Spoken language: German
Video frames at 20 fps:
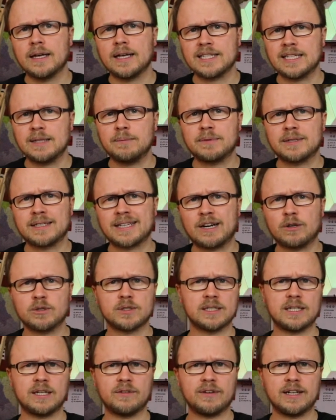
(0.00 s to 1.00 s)
Es gibt
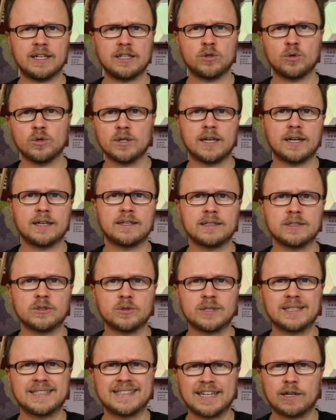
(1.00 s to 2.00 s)
draußen in der Welt hunderte
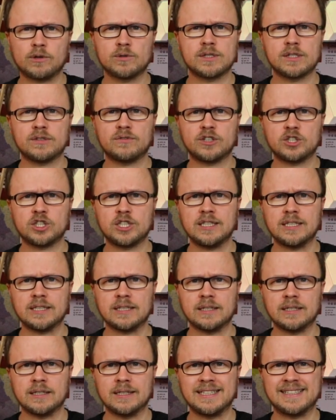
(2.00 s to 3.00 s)
und tausende
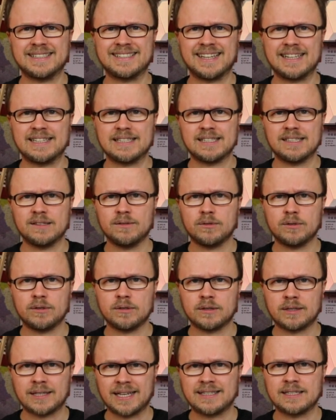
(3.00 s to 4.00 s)
verschiedene Lizenzen.
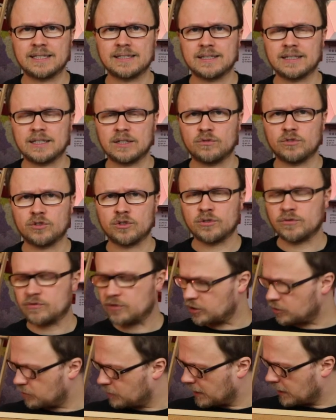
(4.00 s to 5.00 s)
Das hier sind die
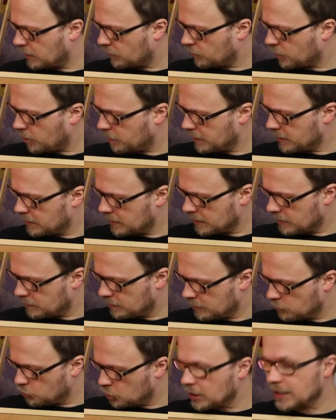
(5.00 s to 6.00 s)
von Creative Commons,
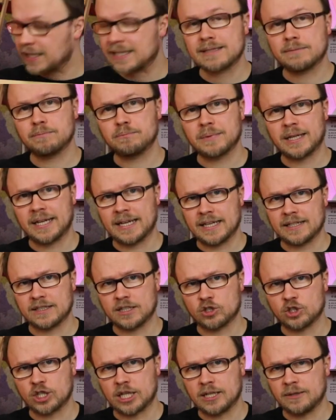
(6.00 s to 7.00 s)
deswegen steht das an
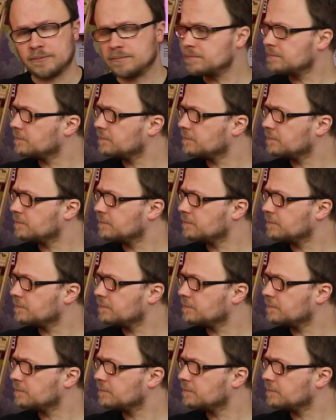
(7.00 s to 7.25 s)
erster Stelle